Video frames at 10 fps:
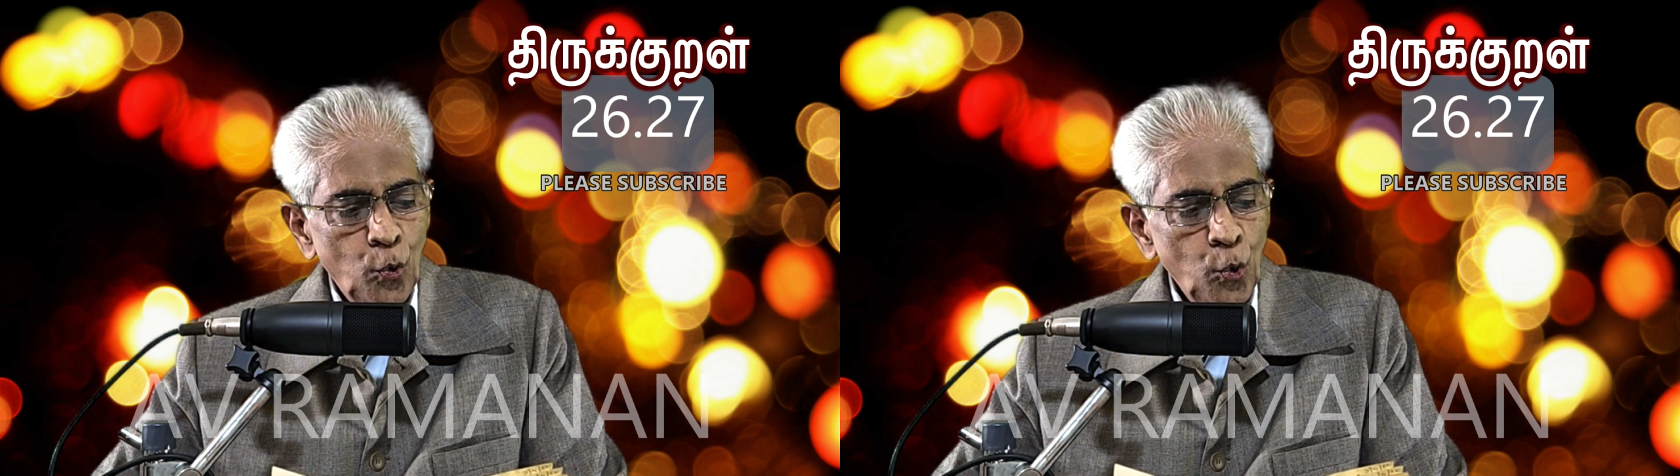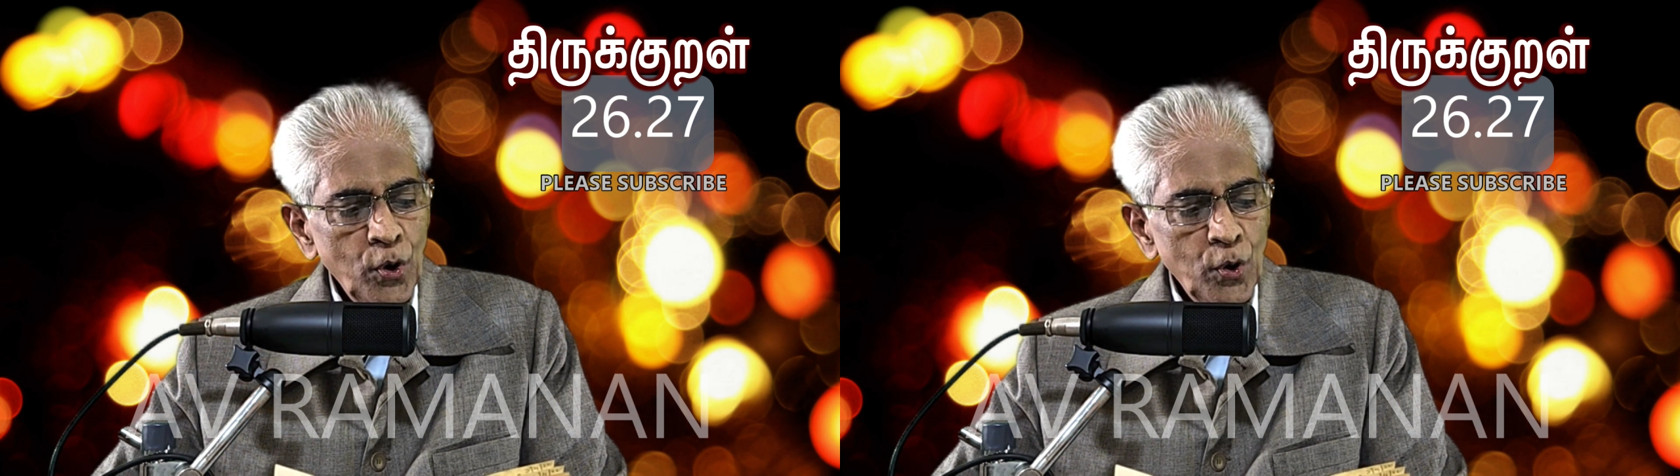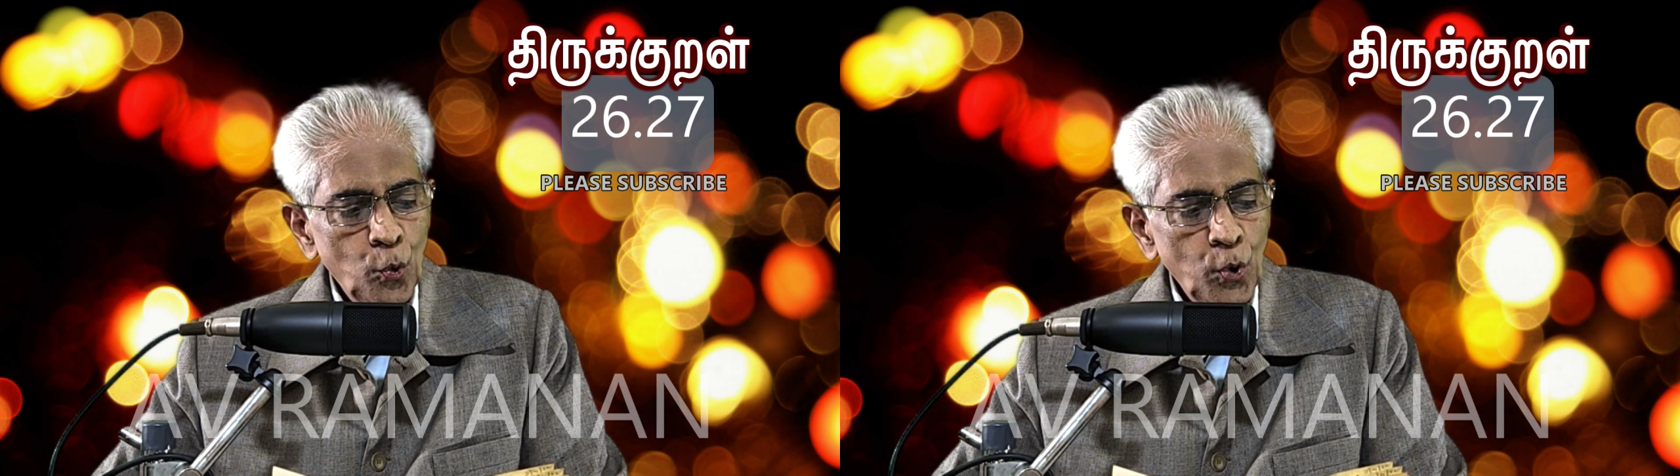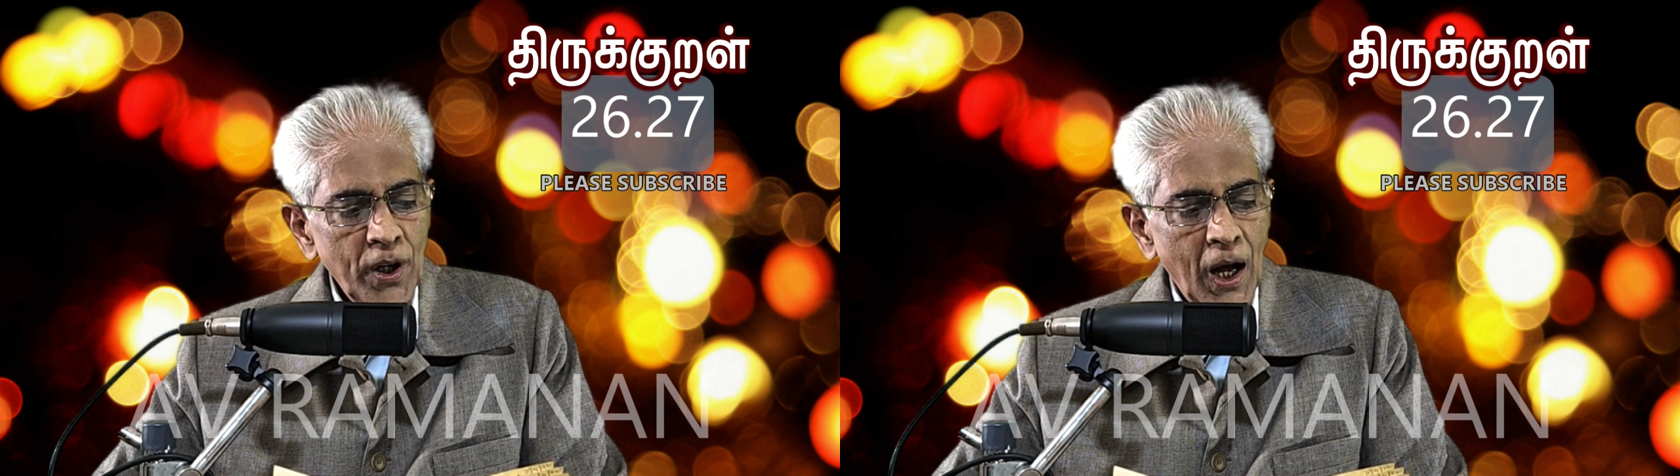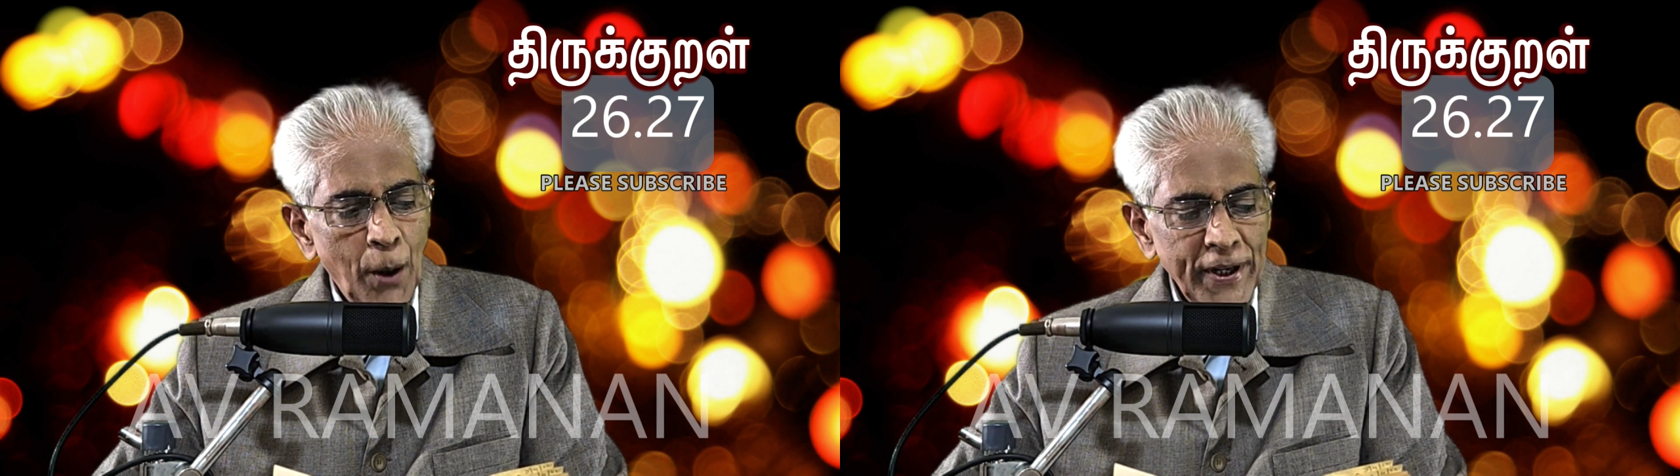ஊன்
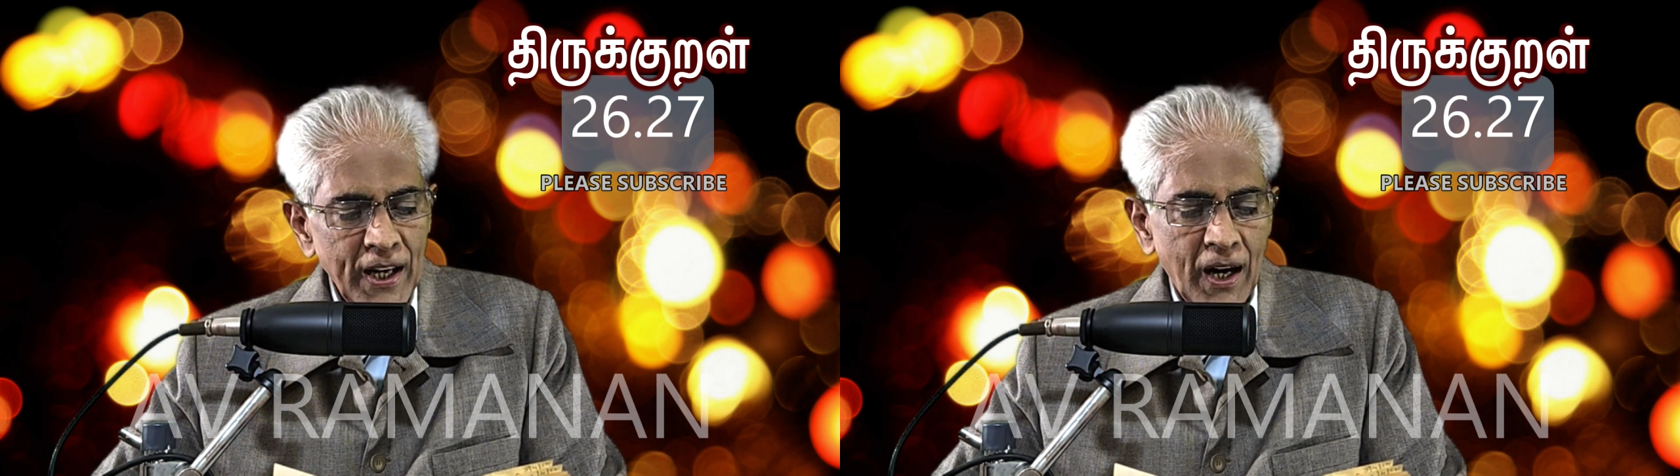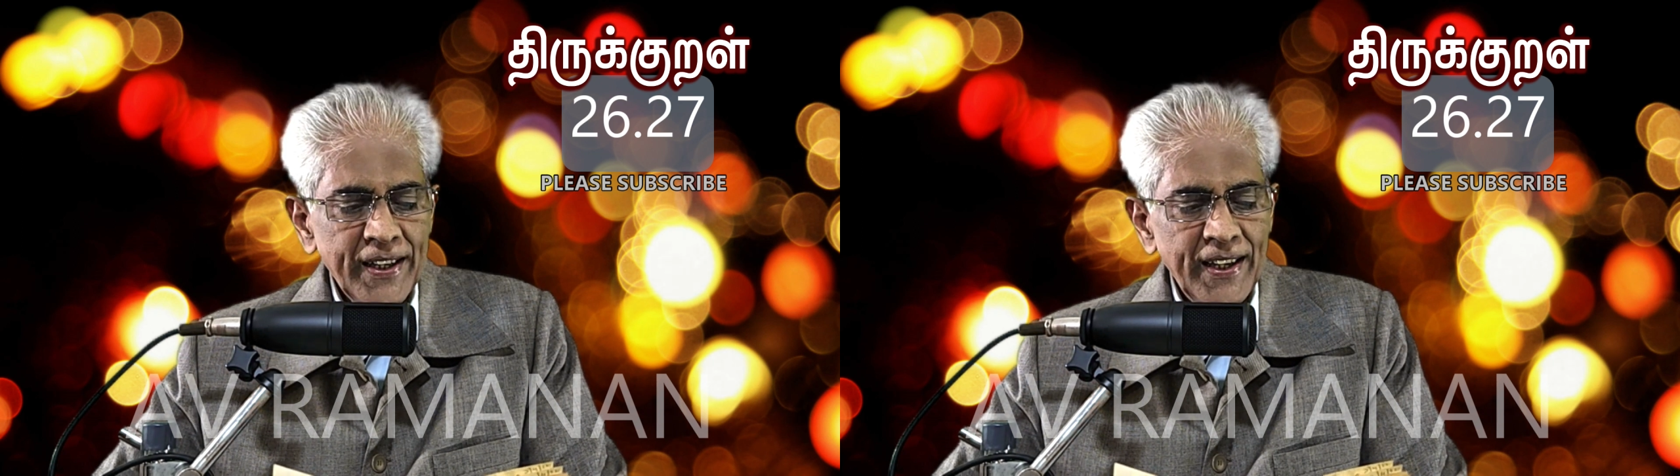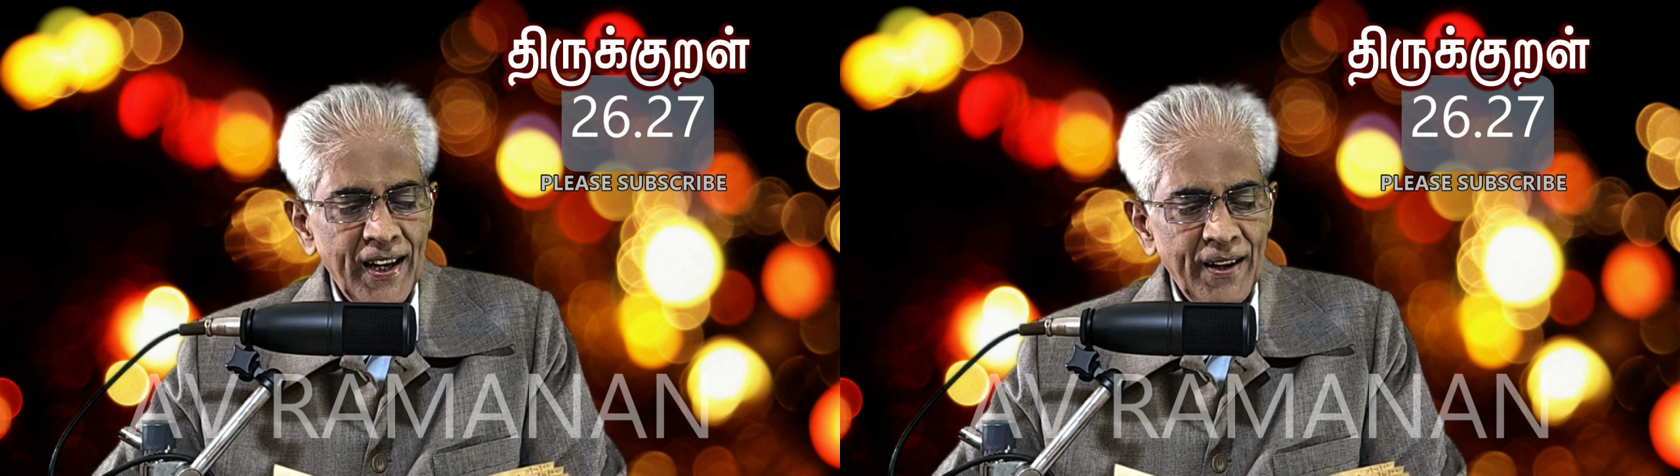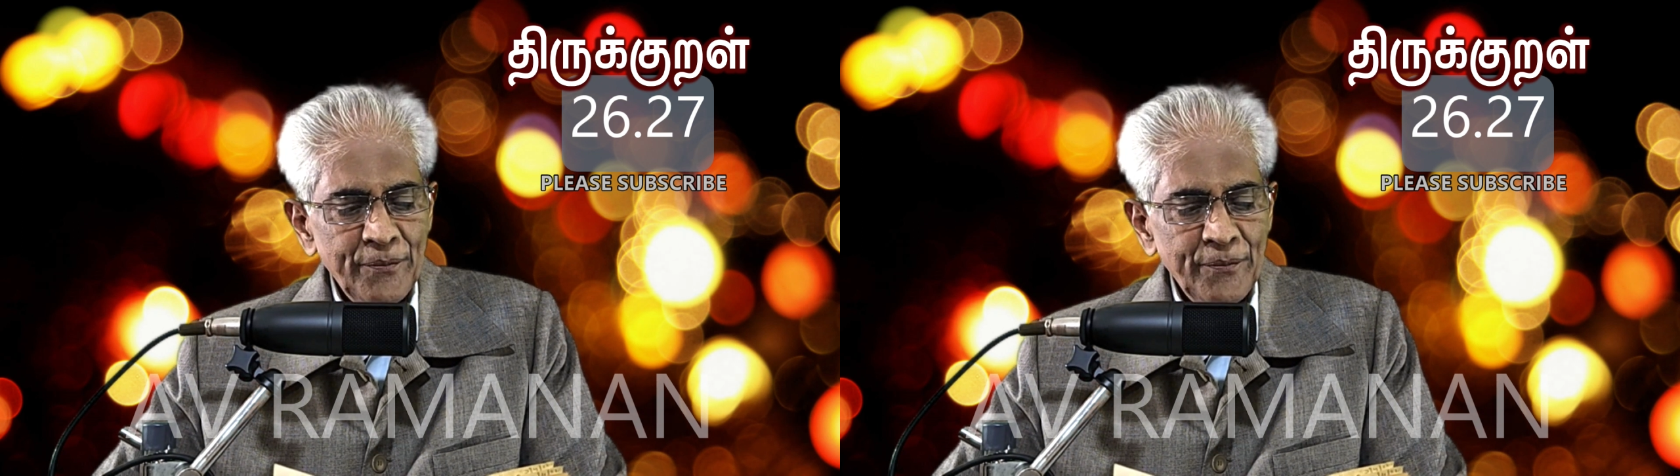உண்ணாமையாகிய